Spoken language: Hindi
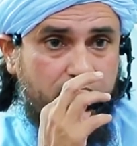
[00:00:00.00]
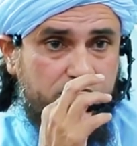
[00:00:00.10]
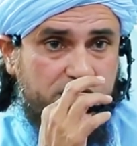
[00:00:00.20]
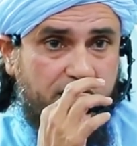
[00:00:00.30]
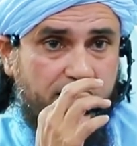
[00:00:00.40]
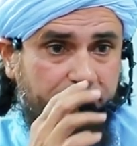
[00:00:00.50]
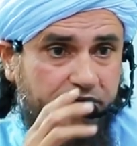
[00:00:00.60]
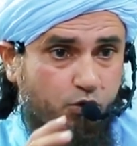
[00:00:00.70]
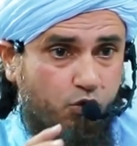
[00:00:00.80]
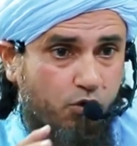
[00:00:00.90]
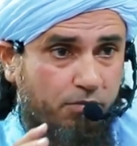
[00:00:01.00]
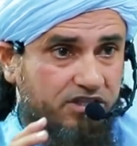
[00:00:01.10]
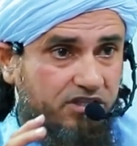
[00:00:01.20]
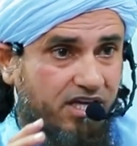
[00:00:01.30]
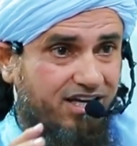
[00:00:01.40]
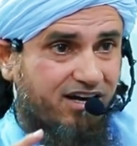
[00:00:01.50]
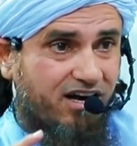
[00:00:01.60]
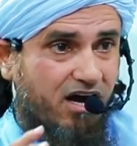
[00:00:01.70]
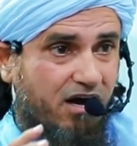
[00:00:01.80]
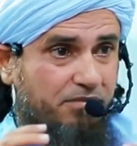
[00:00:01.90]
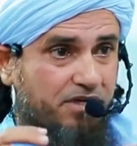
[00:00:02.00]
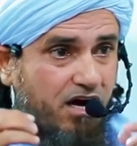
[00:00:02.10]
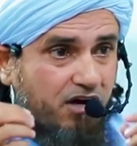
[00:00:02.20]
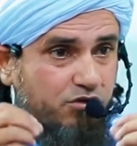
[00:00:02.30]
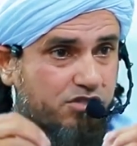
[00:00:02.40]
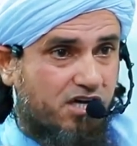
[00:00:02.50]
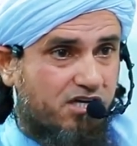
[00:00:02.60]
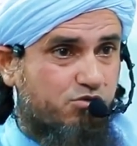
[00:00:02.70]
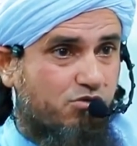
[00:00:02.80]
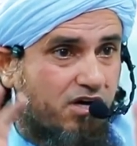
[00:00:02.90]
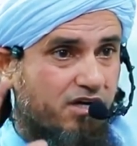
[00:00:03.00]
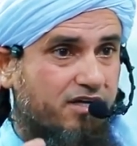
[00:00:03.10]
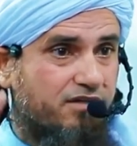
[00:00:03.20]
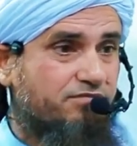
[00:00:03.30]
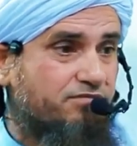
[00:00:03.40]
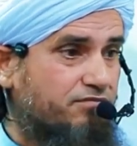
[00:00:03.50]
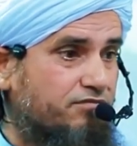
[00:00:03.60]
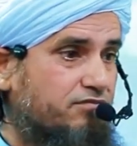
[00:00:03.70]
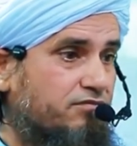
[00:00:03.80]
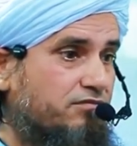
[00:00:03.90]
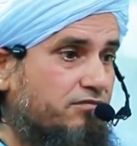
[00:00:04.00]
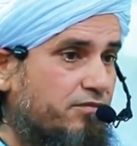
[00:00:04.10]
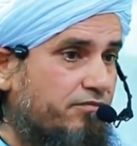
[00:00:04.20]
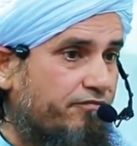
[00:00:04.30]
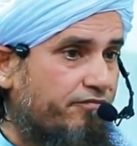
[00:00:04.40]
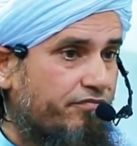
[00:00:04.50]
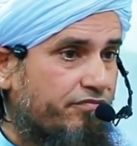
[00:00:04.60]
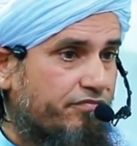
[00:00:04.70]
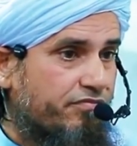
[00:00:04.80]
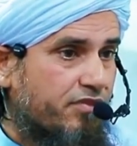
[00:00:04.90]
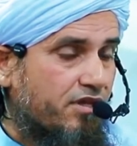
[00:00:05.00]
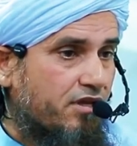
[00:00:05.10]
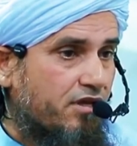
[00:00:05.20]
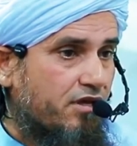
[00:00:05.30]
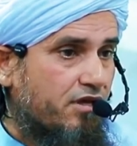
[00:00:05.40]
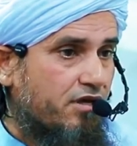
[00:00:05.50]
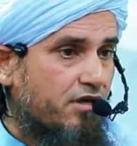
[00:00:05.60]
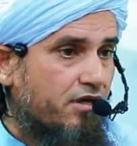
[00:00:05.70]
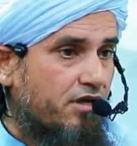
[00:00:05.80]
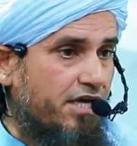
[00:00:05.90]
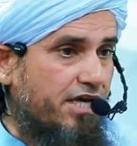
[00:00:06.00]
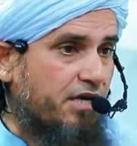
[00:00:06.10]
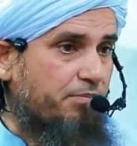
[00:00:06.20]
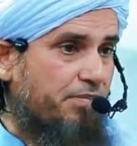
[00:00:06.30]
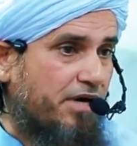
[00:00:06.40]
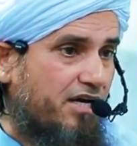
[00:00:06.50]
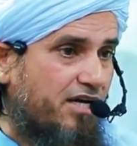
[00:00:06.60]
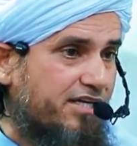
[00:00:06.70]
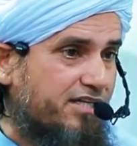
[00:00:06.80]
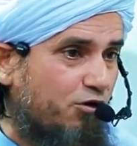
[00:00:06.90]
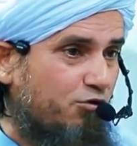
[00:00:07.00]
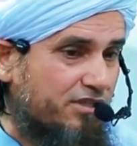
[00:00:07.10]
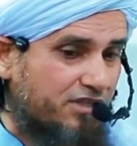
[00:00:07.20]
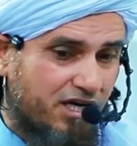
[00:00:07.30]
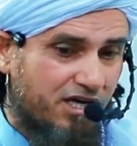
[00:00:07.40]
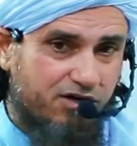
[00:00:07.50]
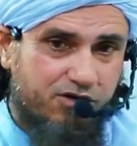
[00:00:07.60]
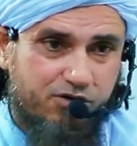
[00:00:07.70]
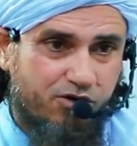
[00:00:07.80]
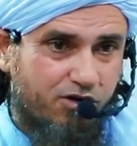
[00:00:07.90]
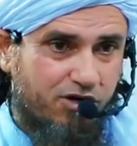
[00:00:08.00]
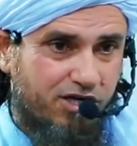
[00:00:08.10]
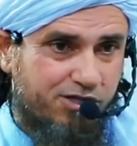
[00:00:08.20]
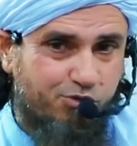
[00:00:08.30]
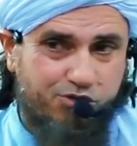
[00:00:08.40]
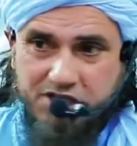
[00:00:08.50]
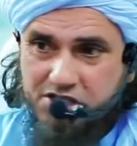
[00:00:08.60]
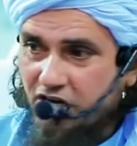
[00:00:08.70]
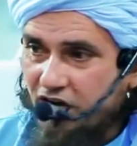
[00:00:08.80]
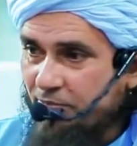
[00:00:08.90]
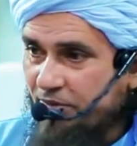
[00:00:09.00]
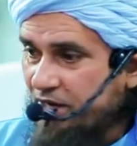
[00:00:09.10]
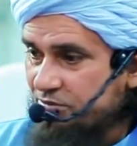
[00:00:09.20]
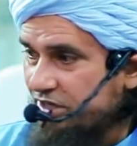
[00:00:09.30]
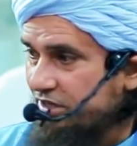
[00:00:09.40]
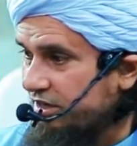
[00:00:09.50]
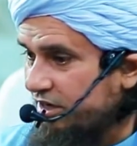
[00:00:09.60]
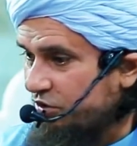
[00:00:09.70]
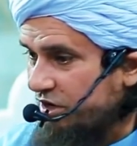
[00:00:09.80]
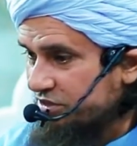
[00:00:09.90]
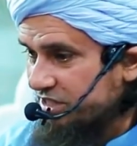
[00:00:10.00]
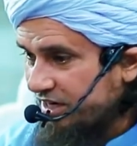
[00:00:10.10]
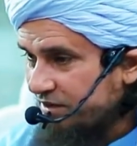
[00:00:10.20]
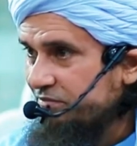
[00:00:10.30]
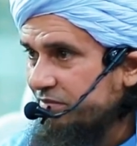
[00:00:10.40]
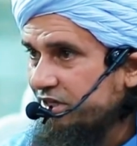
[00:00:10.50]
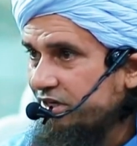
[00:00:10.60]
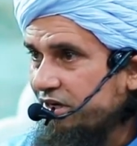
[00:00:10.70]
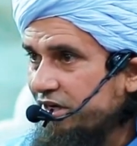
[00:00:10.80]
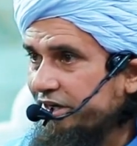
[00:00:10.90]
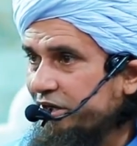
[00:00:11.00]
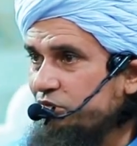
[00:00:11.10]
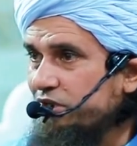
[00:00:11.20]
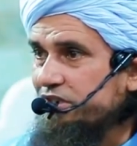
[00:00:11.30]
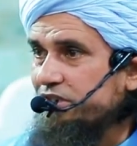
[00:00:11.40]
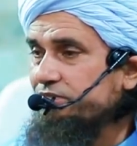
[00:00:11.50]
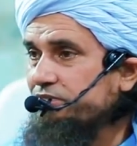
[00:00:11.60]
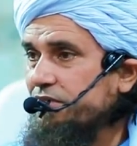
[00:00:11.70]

अलैहि वसल्लम की गुर्बत देखकर आपकी आंखों से आंसू आ गए एक प्याला लटका हुआ था और खजूर की छाल पे आप सल्लल्लाहु अलैहि वसल्लम लेटे हुए थे